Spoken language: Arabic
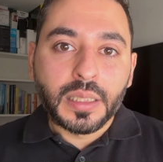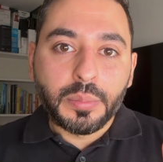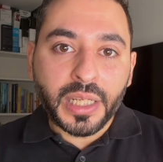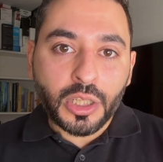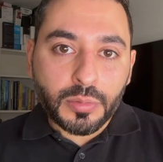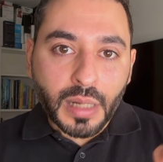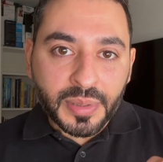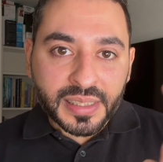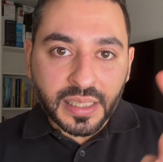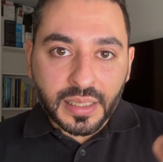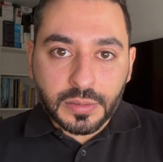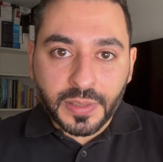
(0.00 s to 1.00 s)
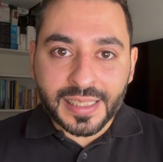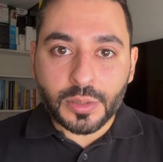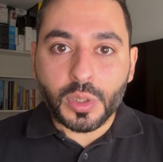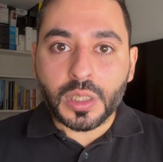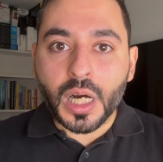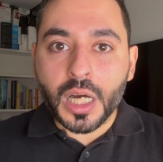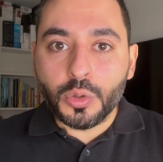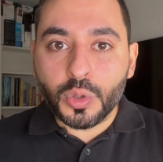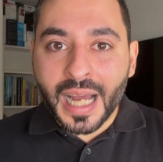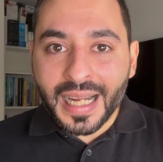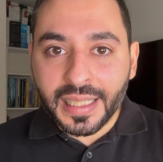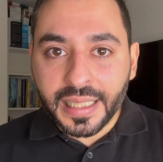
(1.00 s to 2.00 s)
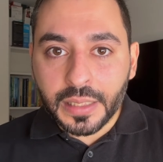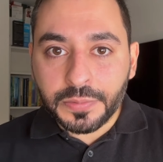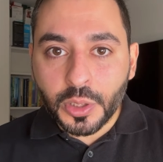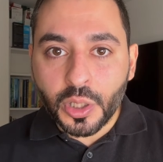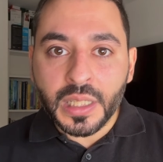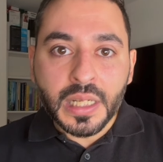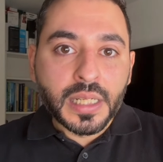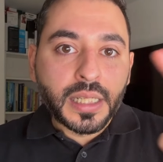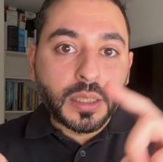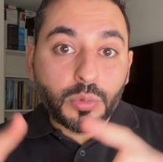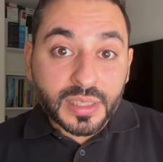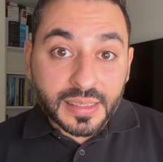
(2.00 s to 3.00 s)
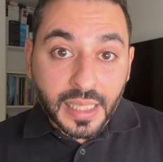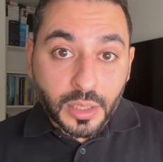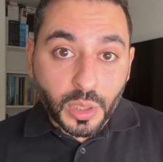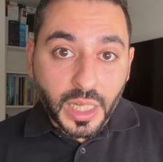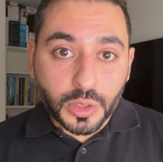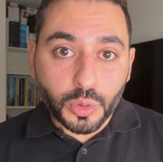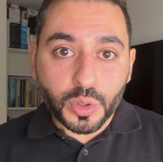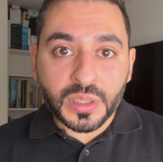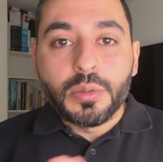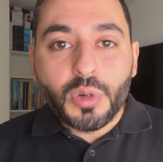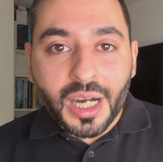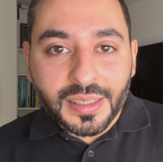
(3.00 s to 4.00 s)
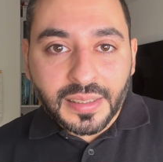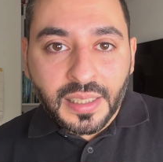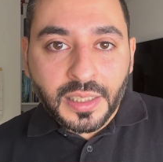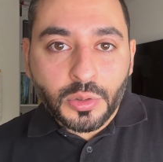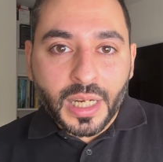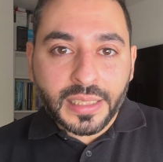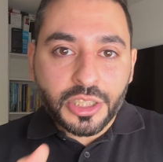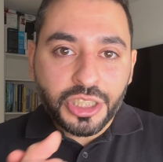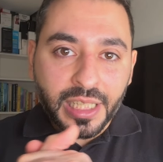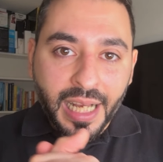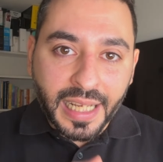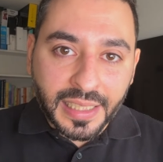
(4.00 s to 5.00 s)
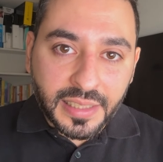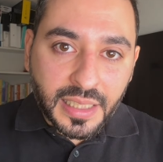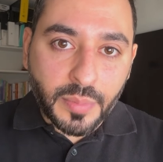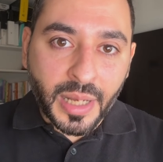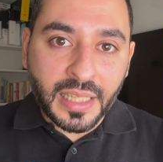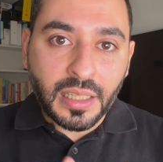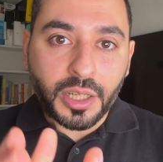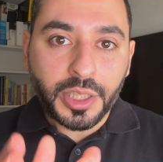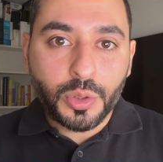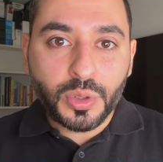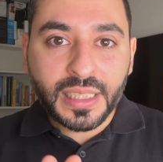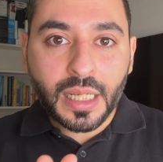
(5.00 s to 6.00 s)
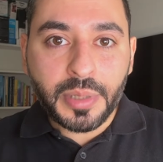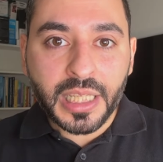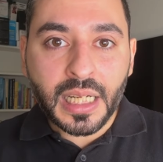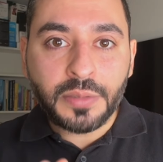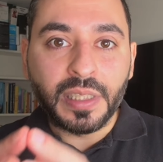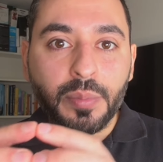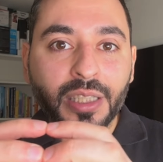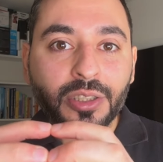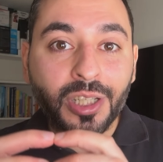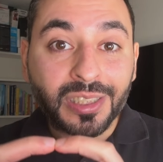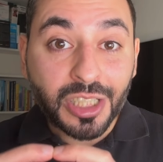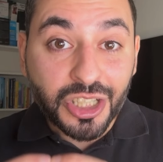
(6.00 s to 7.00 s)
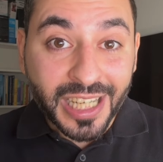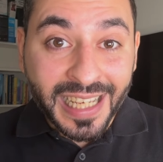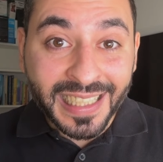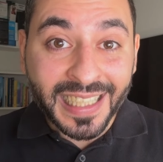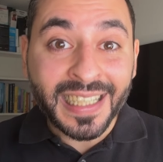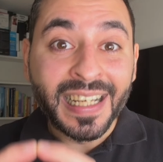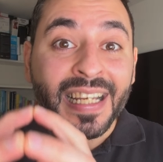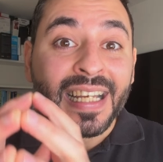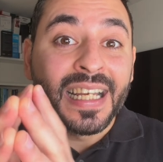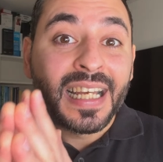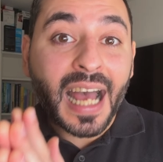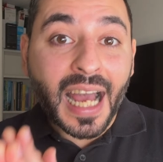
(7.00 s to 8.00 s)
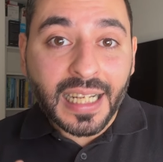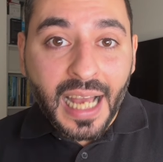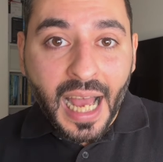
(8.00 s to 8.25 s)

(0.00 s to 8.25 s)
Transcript: بأنه ما بصير تفسروا القانون على كيفكم وتسكروا الحدود وخاصة أنه هذا الشيء رح يؤدي كمان لقيود كبيرة في منطقة الشنغن على